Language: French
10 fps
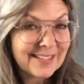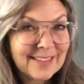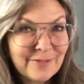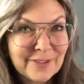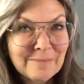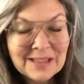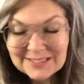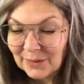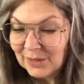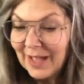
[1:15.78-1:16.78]

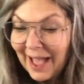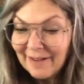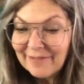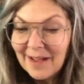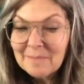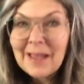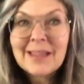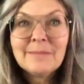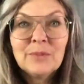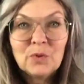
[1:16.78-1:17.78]
affirmation-là avant
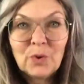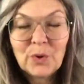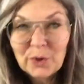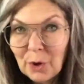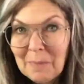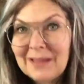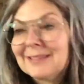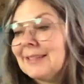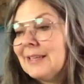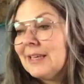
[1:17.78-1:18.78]
même de
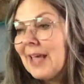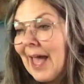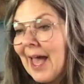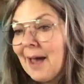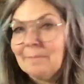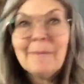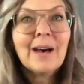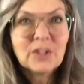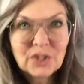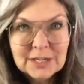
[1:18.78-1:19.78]
commencer à
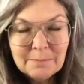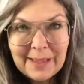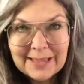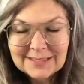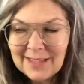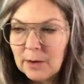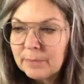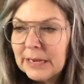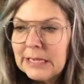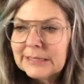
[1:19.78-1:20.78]
manger, par exemple,